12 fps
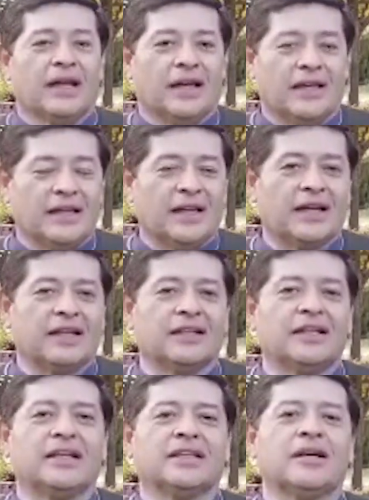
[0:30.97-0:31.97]
Aquí en
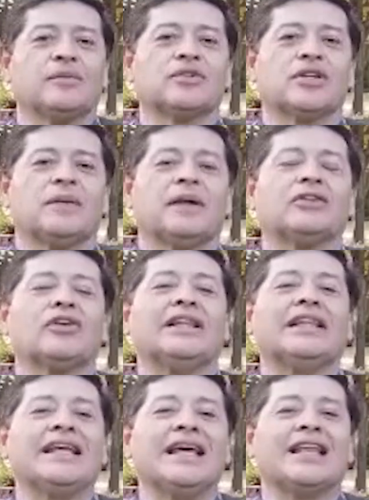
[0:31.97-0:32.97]
Argentina estamos celebrando el
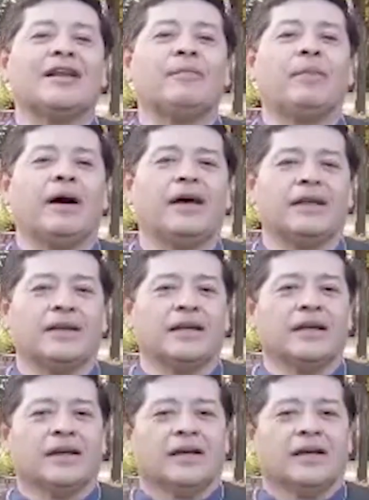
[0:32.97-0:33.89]
Día del Padre.